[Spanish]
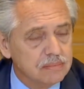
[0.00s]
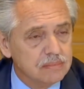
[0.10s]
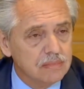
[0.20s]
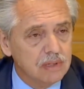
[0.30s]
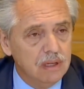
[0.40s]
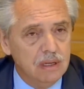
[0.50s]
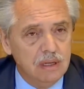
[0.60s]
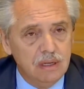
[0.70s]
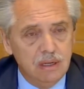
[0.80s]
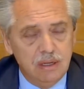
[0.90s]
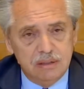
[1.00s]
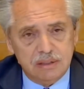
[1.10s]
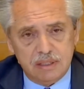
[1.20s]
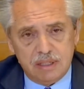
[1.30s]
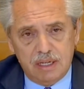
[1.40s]
en un acto de
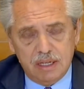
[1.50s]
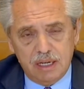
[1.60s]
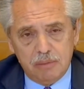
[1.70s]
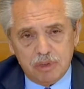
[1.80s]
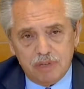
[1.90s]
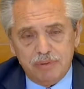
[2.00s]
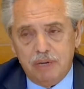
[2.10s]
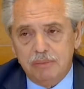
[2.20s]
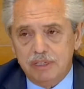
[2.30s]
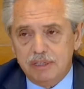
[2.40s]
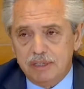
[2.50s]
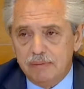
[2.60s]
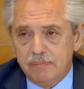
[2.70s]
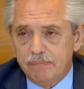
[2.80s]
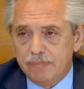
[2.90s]
reparación de legajos
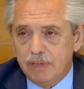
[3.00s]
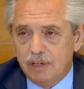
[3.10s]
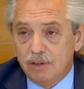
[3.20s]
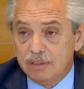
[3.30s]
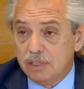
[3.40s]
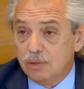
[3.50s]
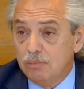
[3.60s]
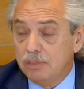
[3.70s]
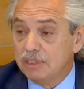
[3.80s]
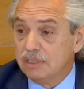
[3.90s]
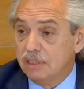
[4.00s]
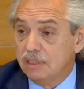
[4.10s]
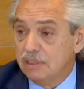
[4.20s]
de víctimas de desaparecidos.